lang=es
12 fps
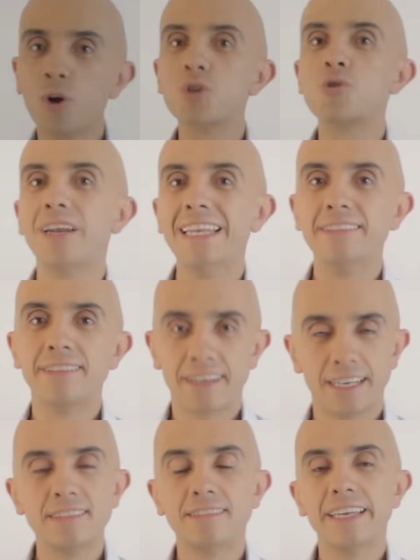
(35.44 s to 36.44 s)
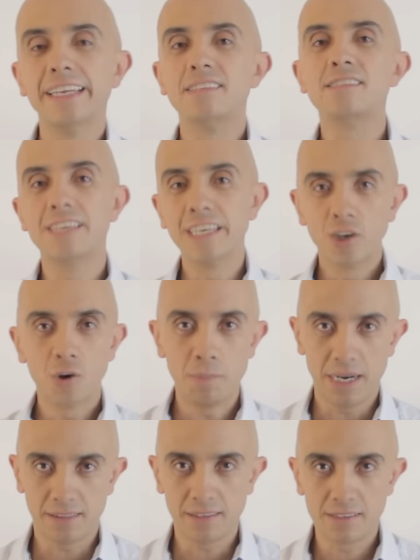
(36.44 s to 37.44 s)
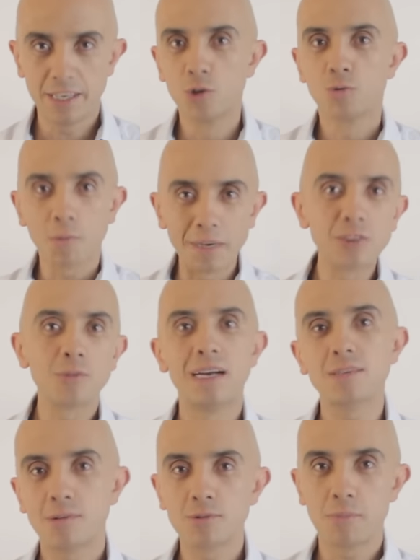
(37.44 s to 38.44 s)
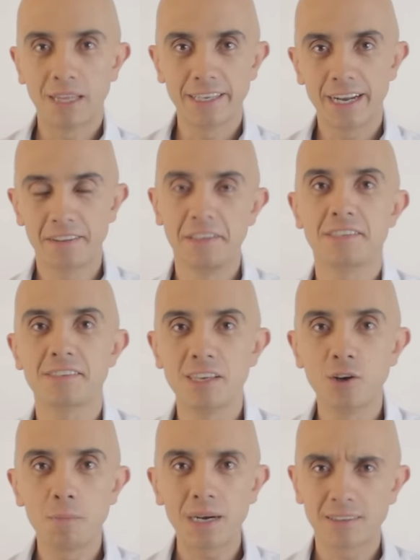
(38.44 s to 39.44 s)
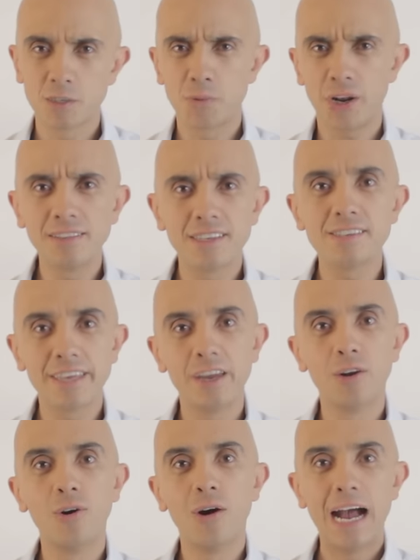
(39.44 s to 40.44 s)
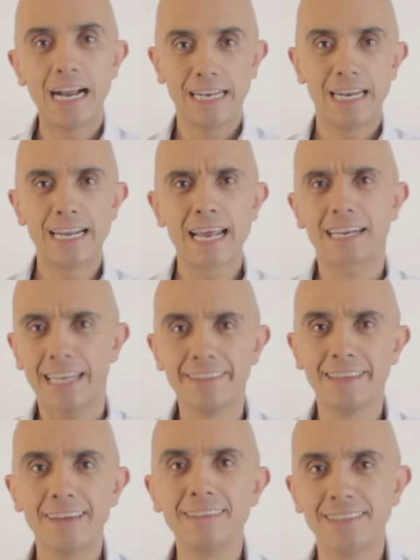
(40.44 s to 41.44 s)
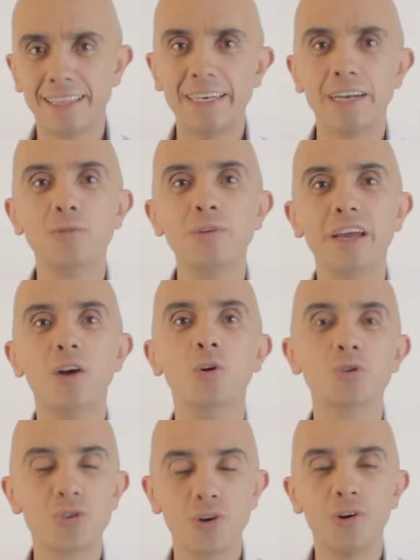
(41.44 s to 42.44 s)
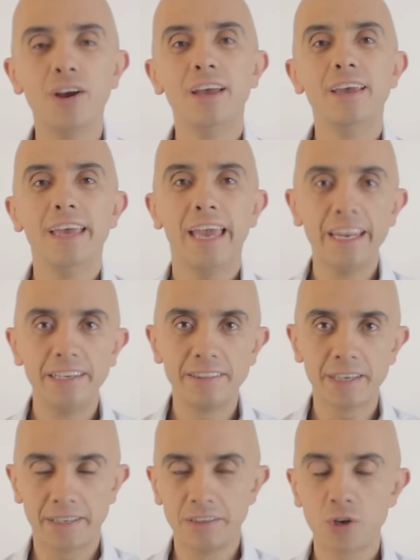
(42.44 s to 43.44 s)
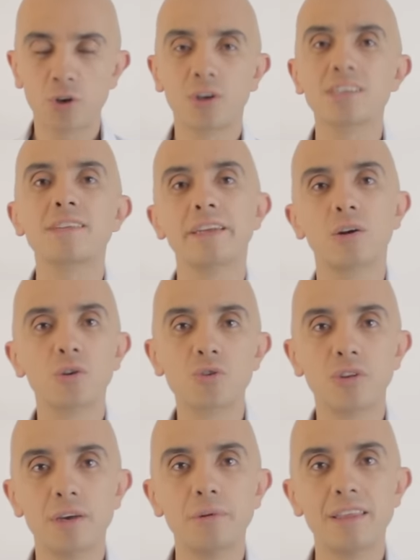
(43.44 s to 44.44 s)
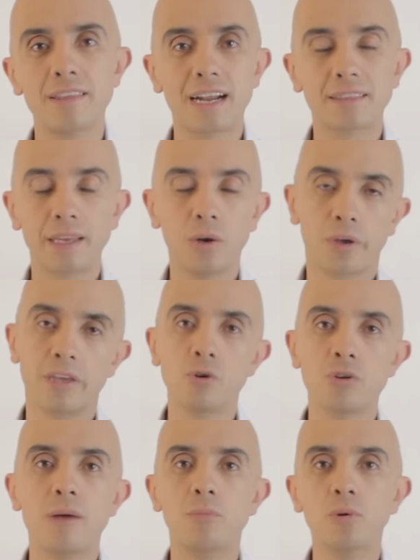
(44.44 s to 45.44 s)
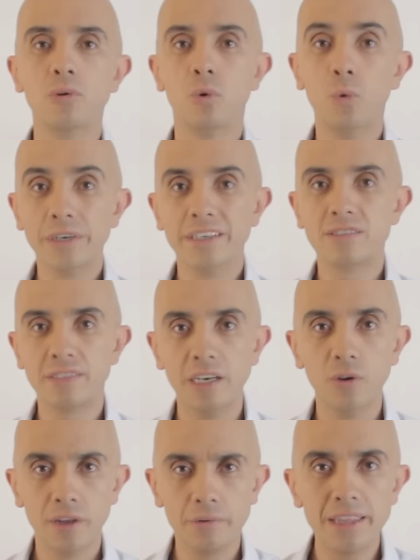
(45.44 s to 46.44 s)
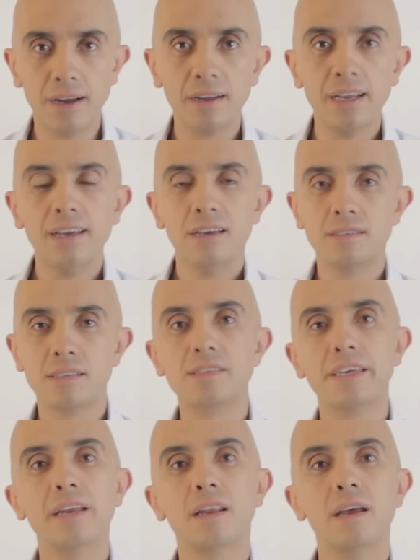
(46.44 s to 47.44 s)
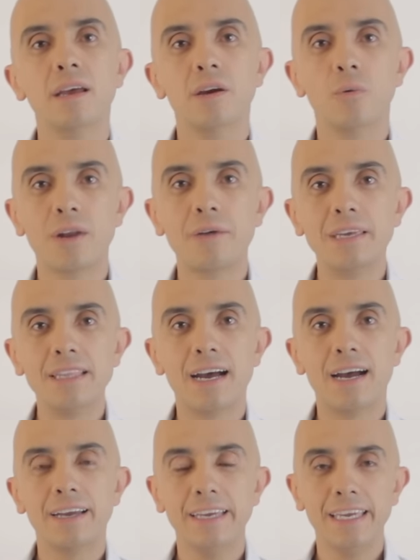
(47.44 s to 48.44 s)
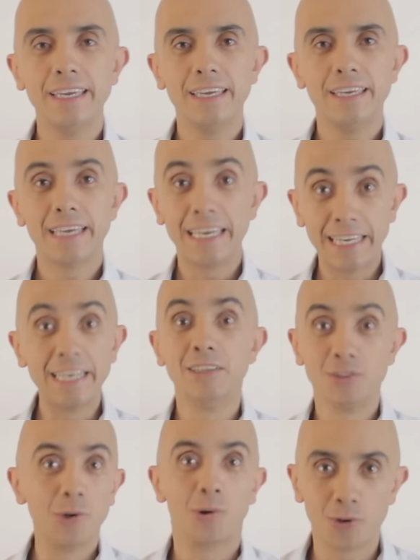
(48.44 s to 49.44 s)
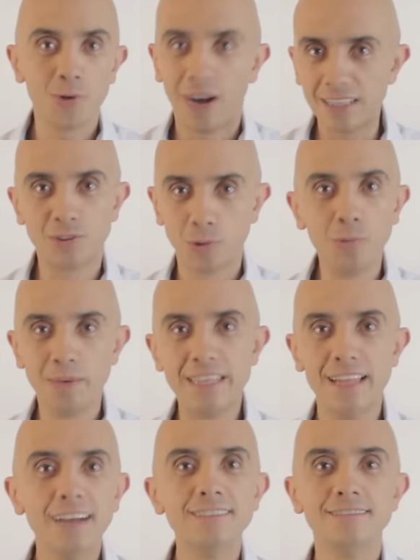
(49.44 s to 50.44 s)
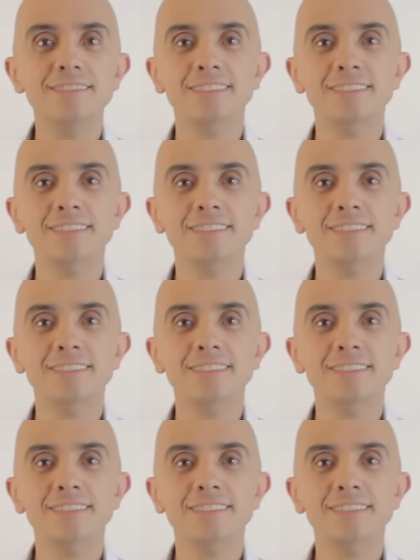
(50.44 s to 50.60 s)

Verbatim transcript: negocio en Internet tiene cinco partes y en un momento más vamos a platicar de esas cinco partes, pero antes quiero aclarar la idea de tener un negocio en Internet. Yo creo que este negocio debe de darte lo que yo llamo un estilo de vida, es decir, una vida eh, que gire en torno a tu vida